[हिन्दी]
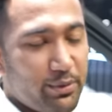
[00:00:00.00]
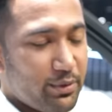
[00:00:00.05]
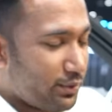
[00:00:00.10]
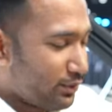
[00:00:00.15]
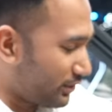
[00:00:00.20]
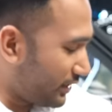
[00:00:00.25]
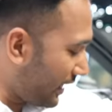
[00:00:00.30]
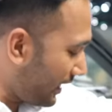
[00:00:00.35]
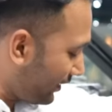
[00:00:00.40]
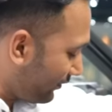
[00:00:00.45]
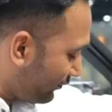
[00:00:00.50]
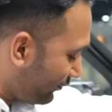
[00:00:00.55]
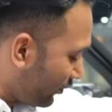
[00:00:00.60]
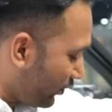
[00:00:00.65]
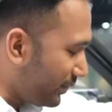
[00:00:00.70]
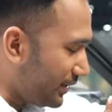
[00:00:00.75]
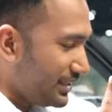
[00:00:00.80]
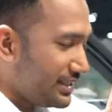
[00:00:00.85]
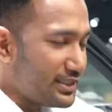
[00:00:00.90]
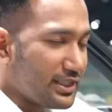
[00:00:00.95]
में होता है
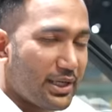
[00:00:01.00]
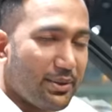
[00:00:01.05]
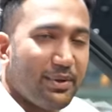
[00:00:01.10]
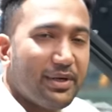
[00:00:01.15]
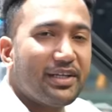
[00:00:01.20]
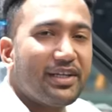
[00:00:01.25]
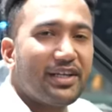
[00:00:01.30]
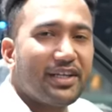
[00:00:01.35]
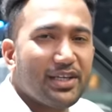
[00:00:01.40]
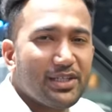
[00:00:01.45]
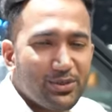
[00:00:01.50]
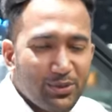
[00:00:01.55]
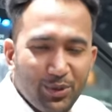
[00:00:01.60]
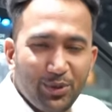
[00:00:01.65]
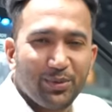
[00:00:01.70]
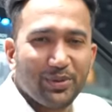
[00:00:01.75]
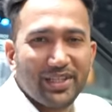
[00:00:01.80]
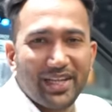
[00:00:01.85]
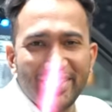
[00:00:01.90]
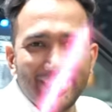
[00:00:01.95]
वो भी नीचे कमेंट करके
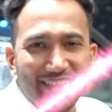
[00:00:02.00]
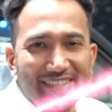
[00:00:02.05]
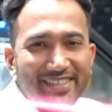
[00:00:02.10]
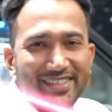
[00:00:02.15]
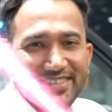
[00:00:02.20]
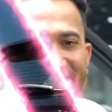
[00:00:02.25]
ज़रूर बता देना